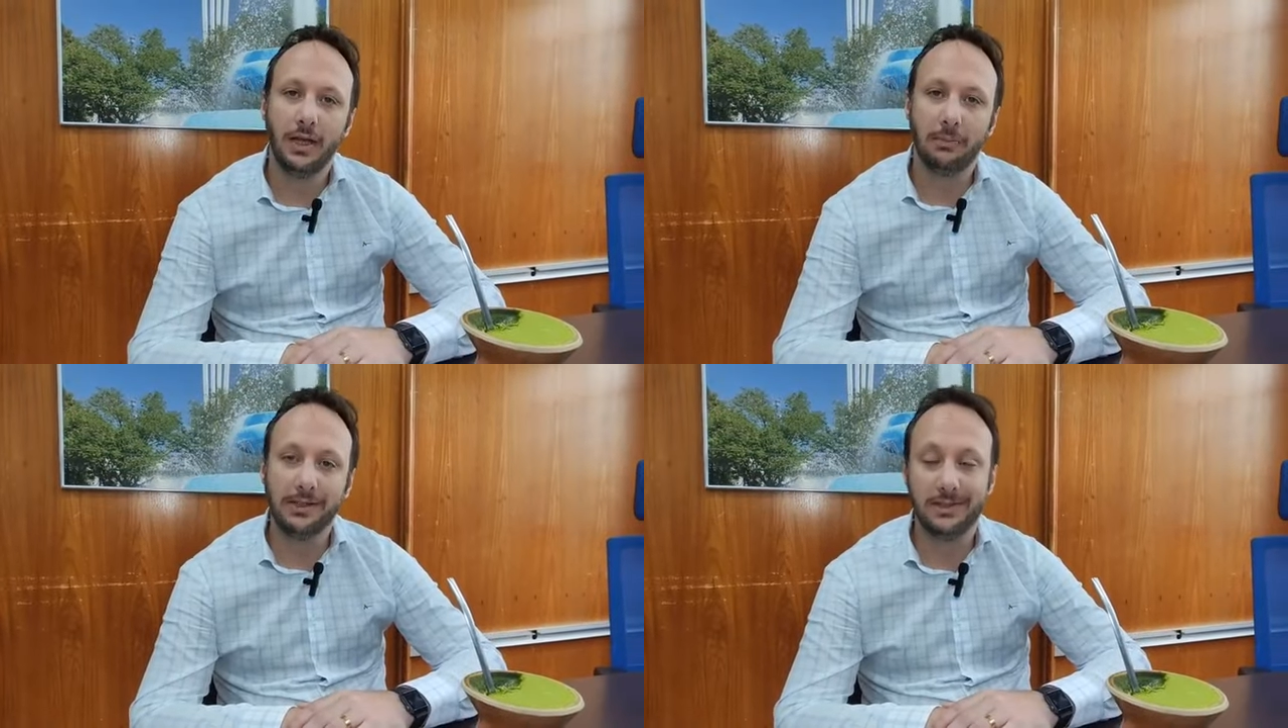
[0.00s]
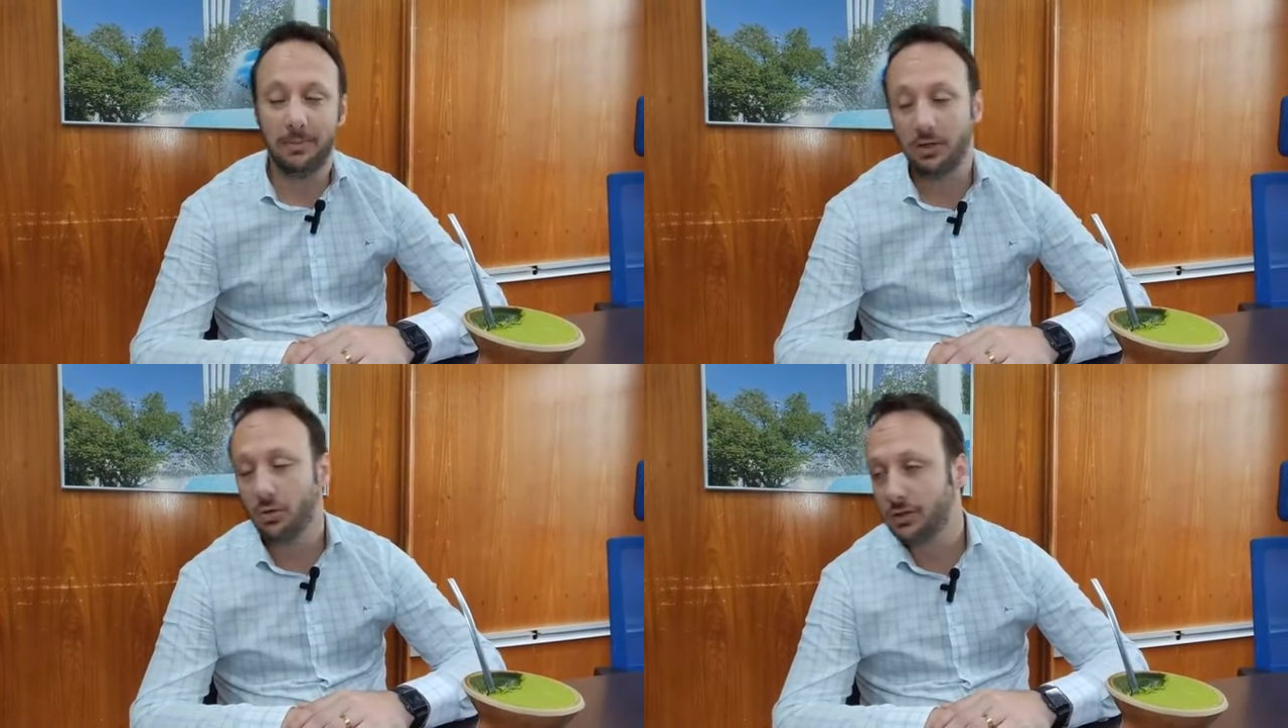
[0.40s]
A
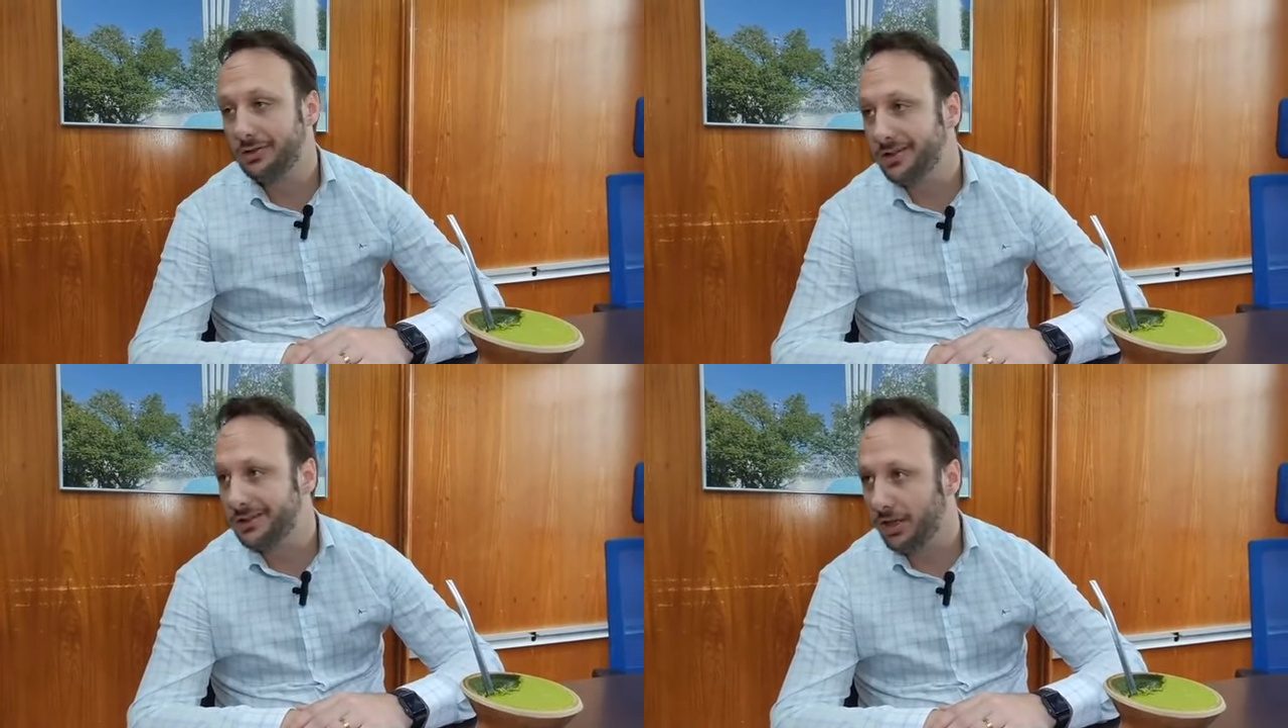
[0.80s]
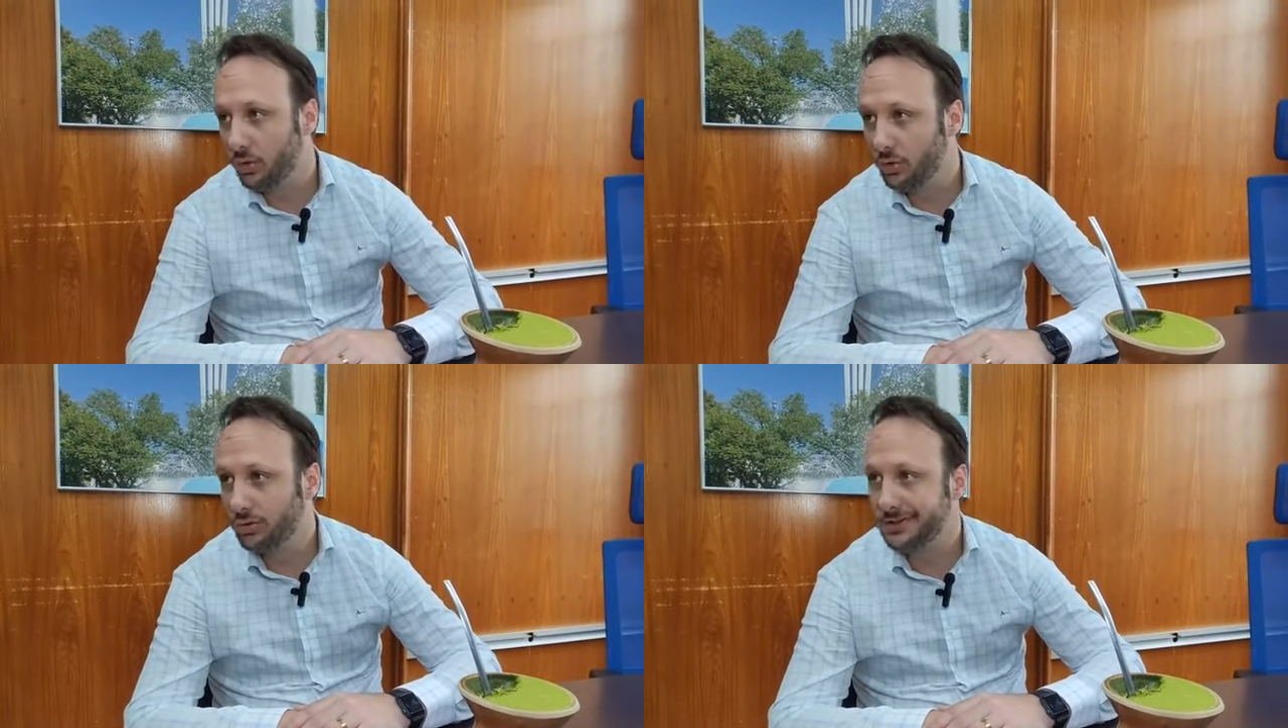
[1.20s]
princípio é em torno de 200
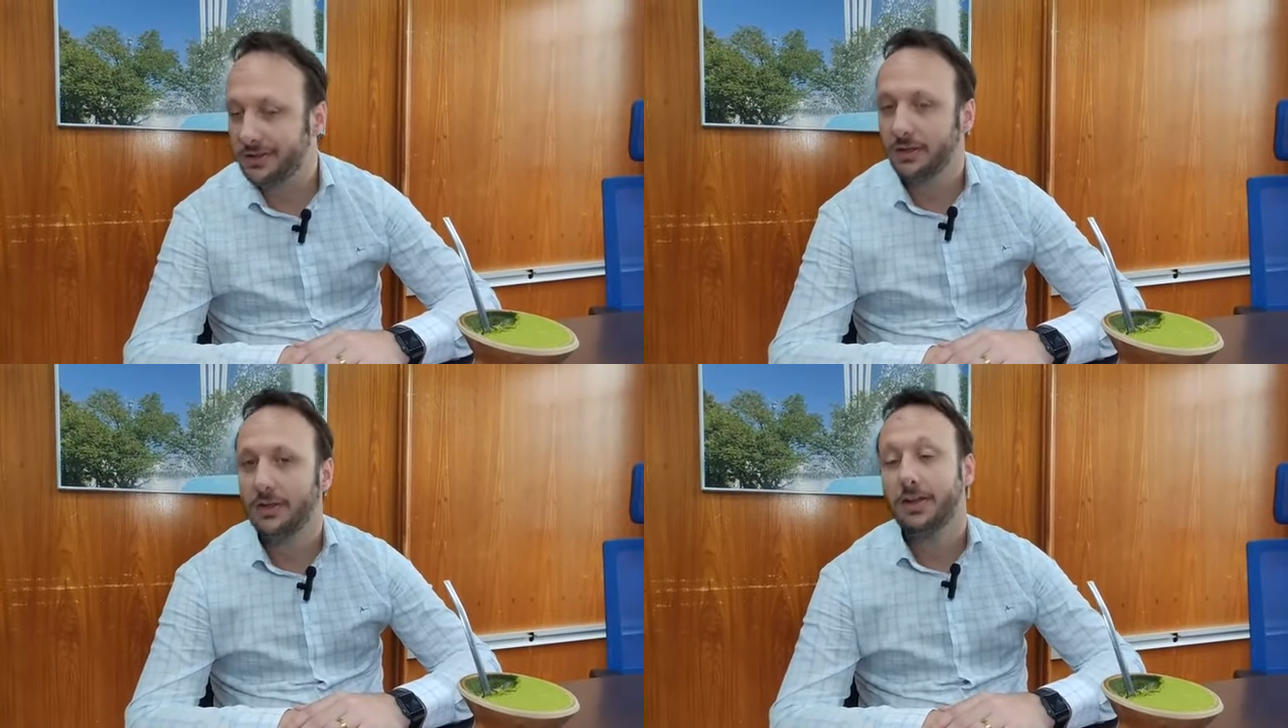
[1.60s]
alunos.